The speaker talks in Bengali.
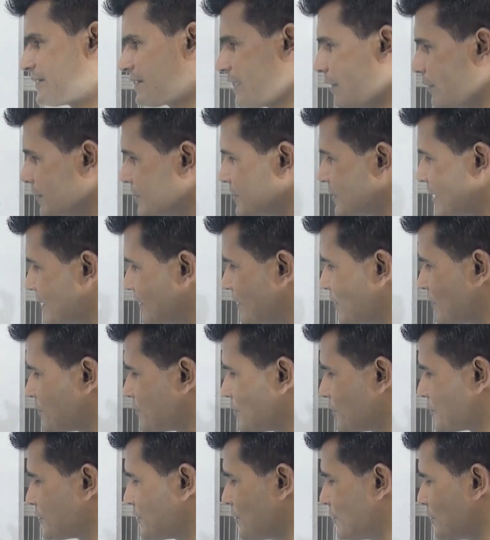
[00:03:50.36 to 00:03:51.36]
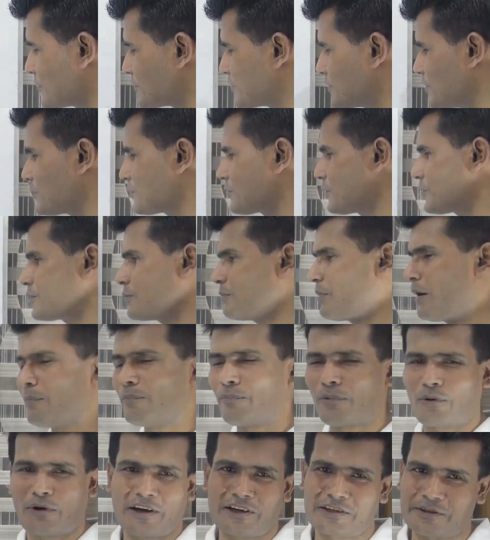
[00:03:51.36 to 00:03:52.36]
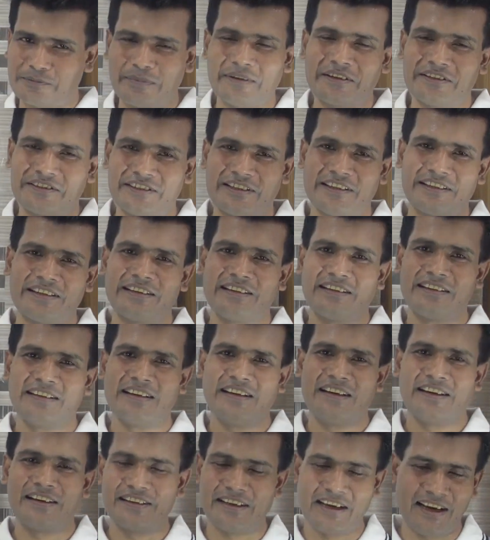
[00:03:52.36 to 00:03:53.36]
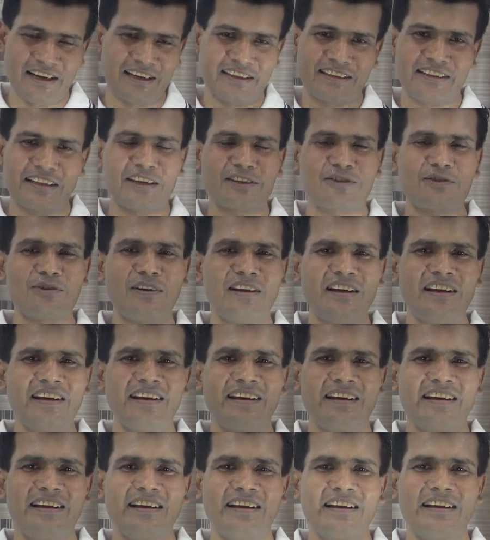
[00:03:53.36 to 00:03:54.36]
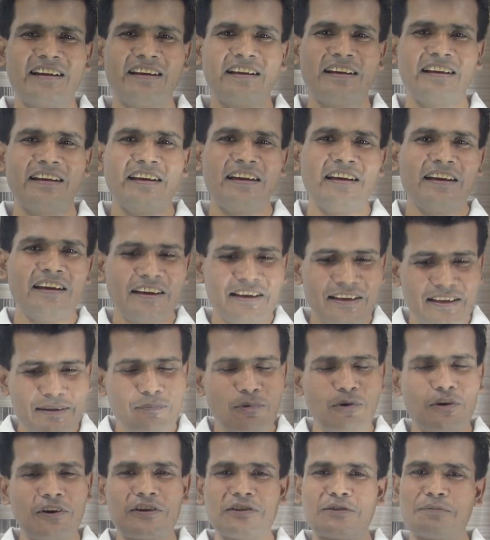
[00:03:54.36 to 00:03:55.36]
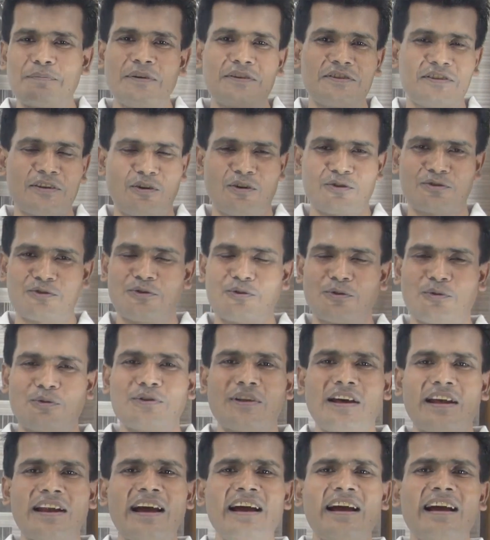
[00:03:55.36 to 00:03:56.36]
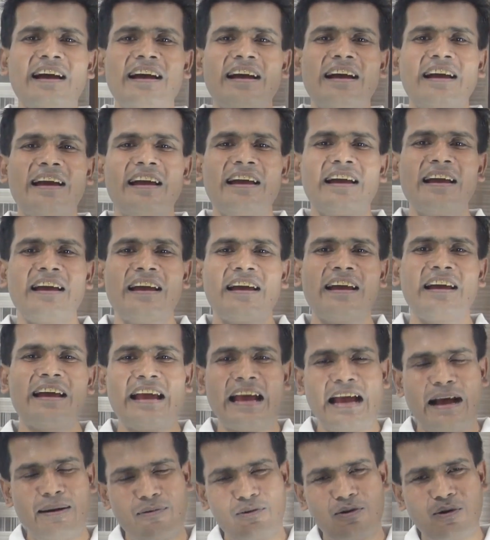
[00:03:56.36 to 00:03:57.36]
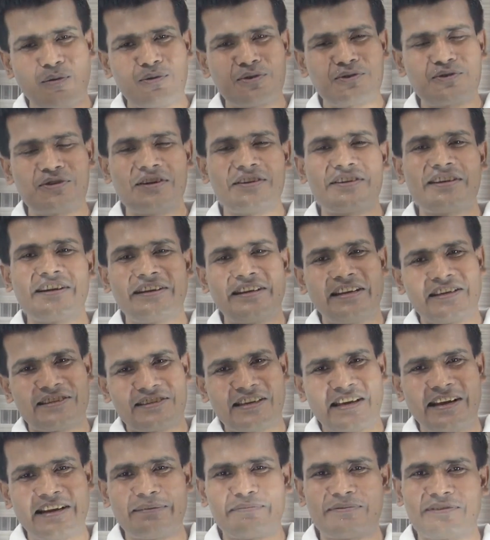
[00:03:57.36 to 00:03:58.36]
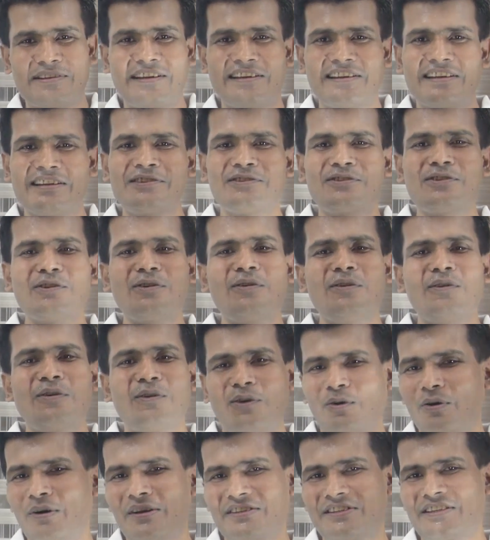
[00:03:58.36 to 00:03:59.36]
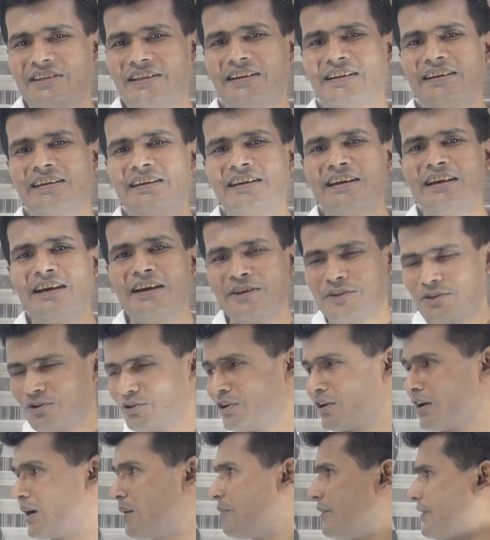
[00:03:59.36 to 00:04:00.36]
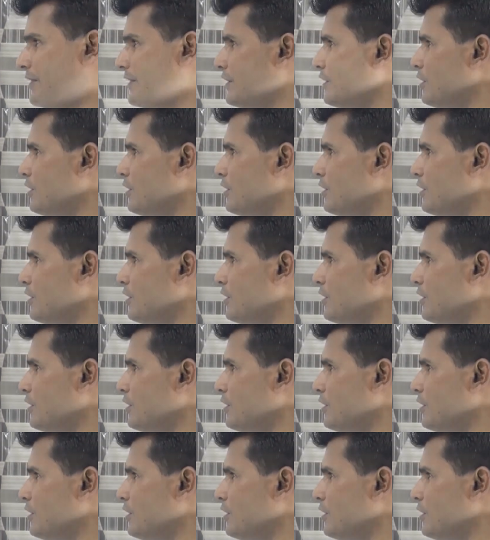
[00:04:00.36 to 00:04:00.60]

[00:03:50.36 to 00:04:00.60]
তাহলে সাধারণ সত্য এবং চিরসত্য ভাব প্রকাশ পেয়েছে ডাইরেক্ট নার্সনে রিপোর্টের স্পিচের অংশটুকু দ্বারা এবং অবশ্যই সেটি সারিক সেন্টেন্সও রয়েছে সুতরাং আমার